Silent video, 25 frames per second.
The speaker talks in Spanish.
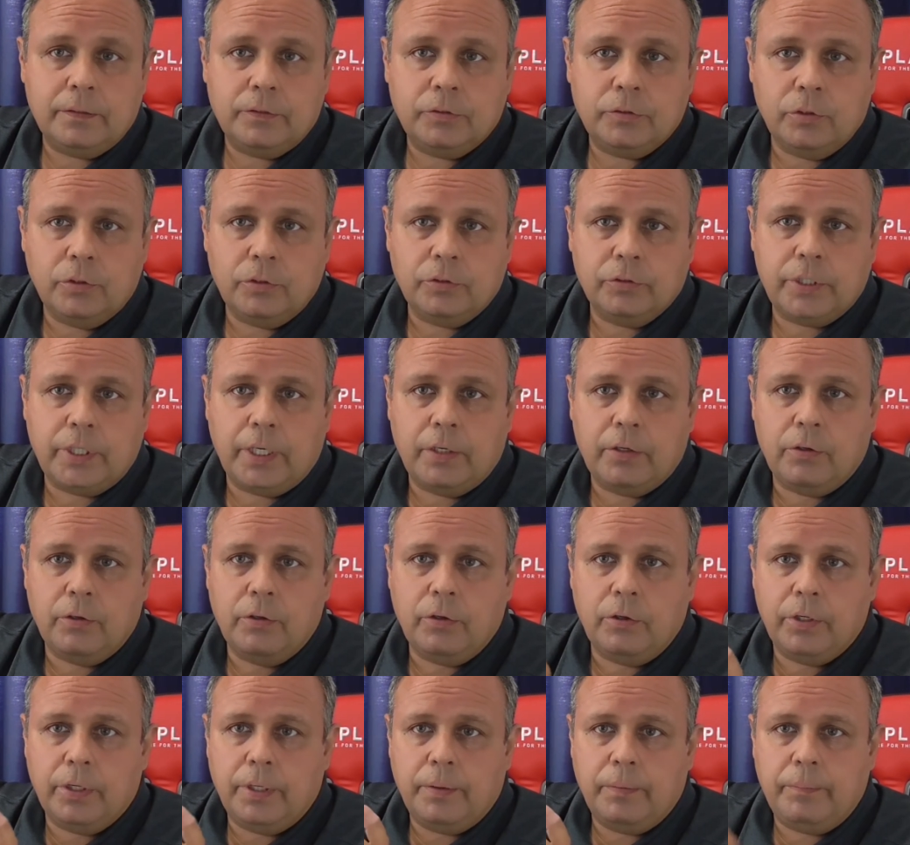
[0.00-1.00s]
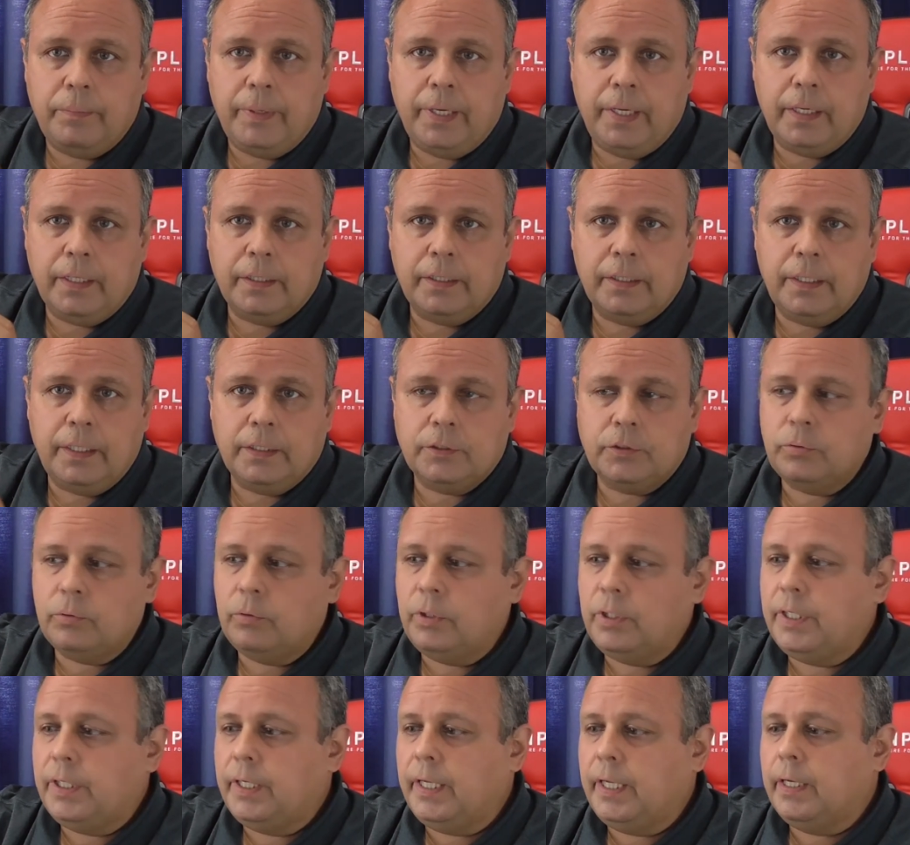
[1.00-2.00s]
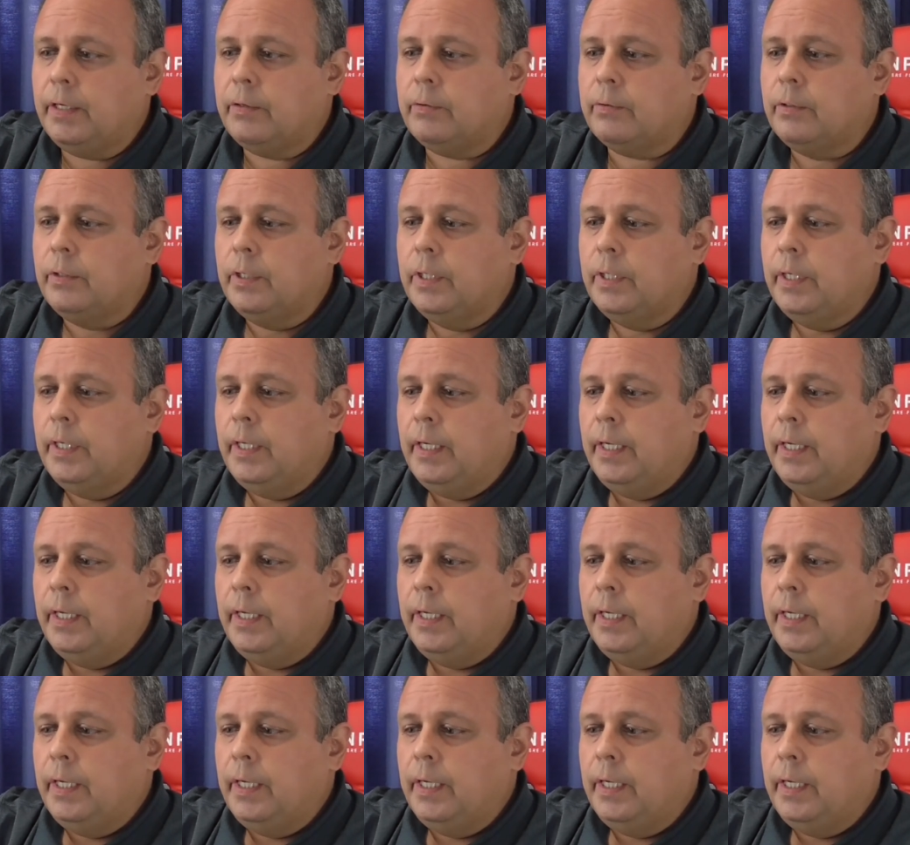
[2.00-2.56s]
Son los tres colores, verde, azul y negro.